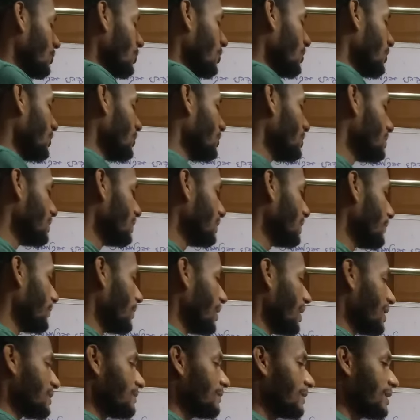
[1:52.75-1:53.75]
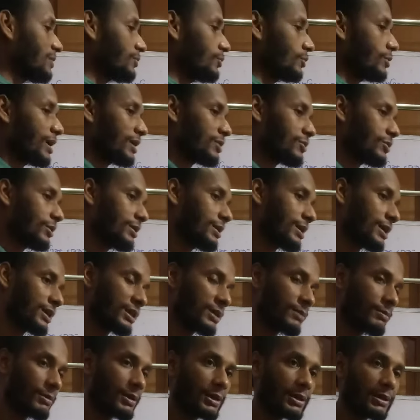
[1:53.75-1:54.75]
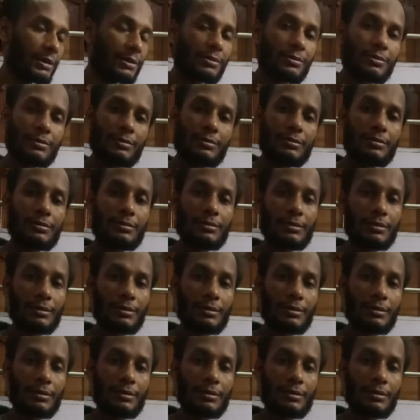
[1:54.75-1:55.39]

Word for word: তখন হচ্ছে কি প্লাস মাইনাস দুটো একসঙ্গে থাকতে পারে কিন্তু